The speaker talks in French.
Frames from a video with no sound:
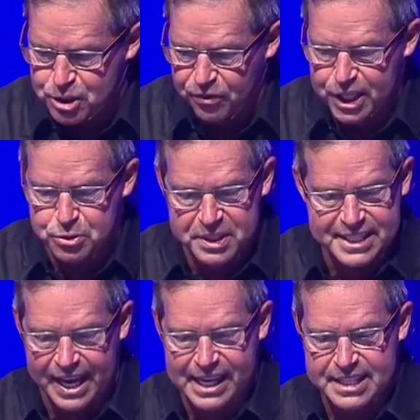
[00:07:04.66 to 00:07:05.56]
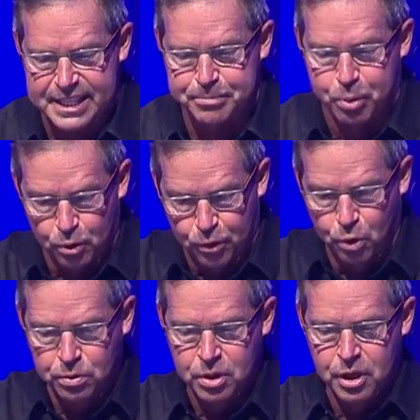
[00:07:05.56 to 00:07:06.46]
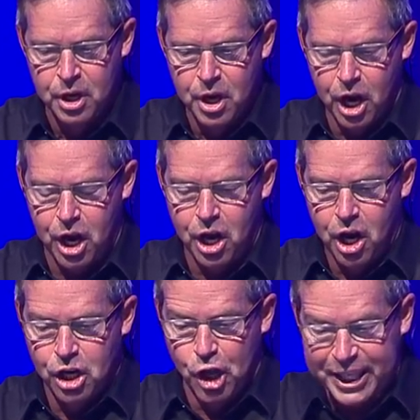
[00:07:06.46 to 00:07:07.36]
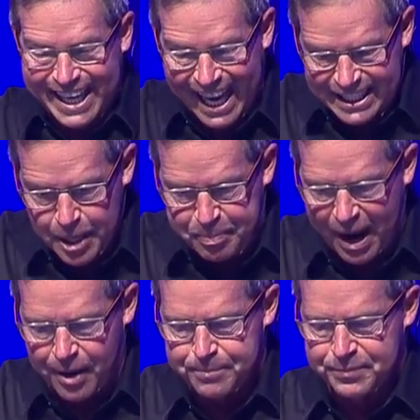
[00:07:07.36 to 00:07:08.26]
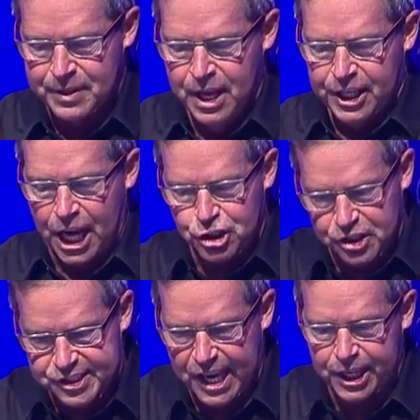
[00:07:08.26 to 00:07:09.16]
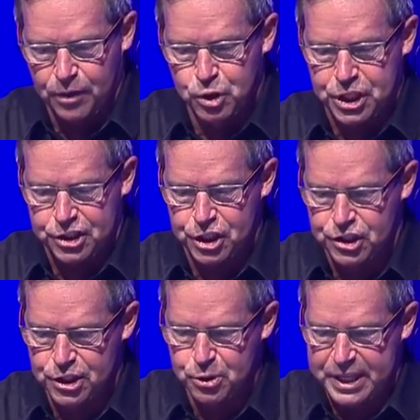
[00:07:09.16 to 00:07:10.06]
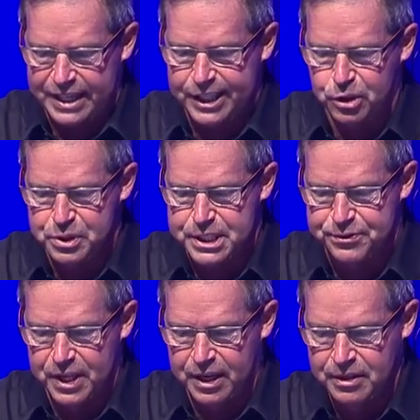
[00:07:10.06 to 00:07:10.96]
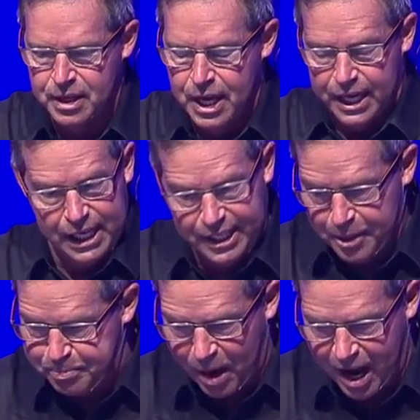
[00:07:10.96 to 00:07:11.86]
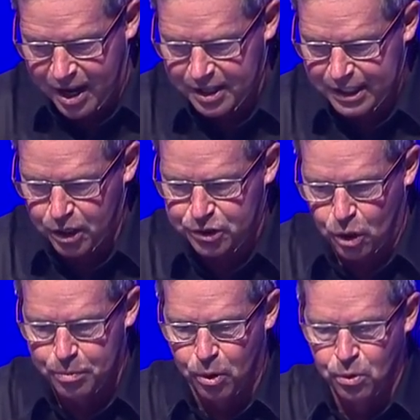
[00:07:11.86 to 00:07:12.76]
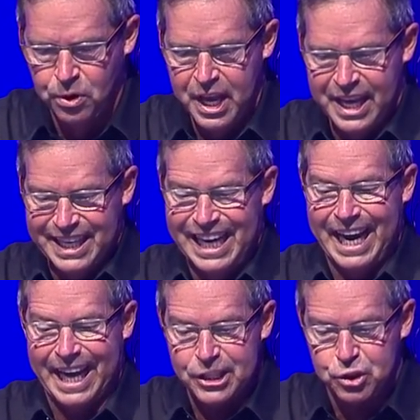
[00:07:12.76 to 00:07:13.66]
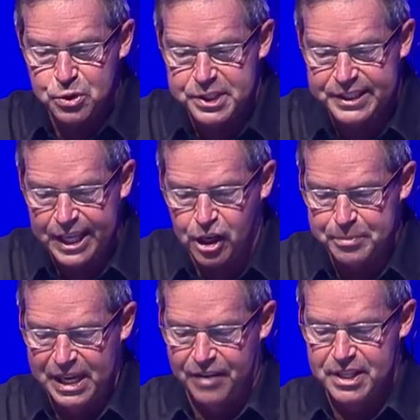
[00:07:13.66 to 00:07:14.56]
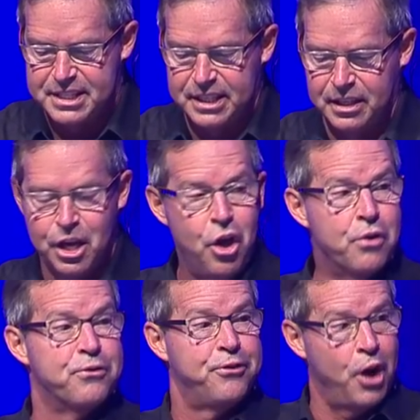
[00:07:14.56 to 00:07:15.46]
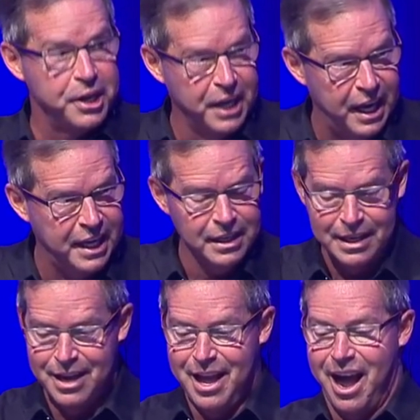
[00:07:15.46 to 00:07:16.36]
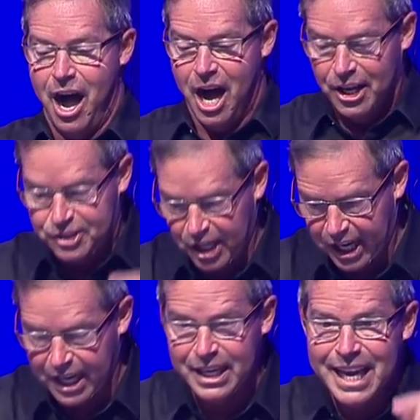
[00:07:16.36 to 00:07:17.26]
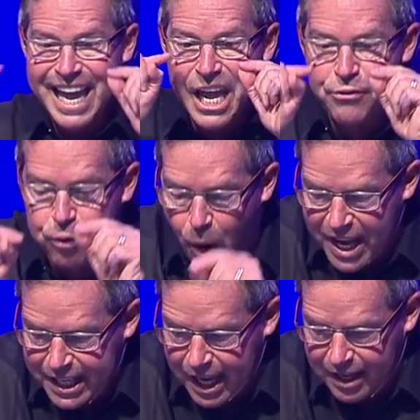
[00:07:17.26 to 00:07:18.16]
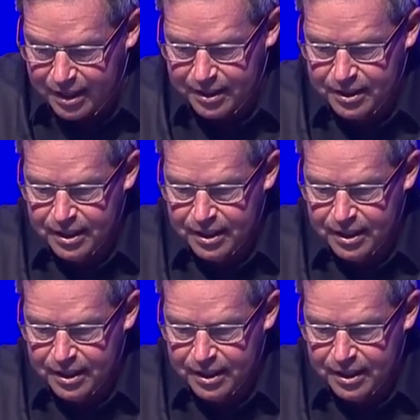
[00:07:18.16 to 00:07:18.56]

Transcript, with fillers: Matthieu 28, 5 à 7. Pour vous, euh, ne craignez pas, car je sais que vous cherchez Jésus qui a été crucifié. Il n'est pas dans le tombeau. Il est ressuscité comme il l'avait dit. Venez, entrez et voyez.